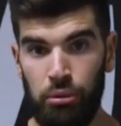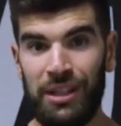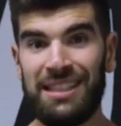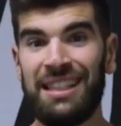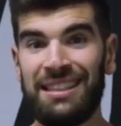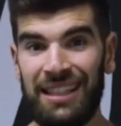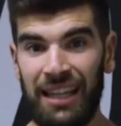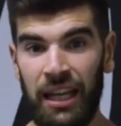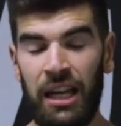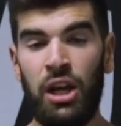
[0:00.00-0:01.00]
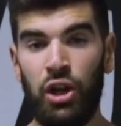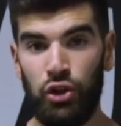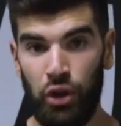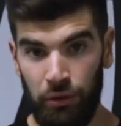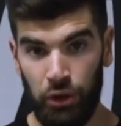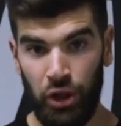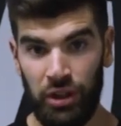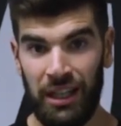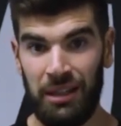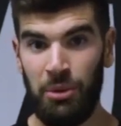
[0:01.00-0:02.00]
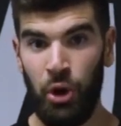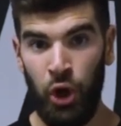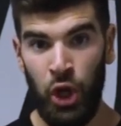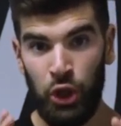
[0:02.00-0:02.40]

pour les intégrer dans votre entraînement.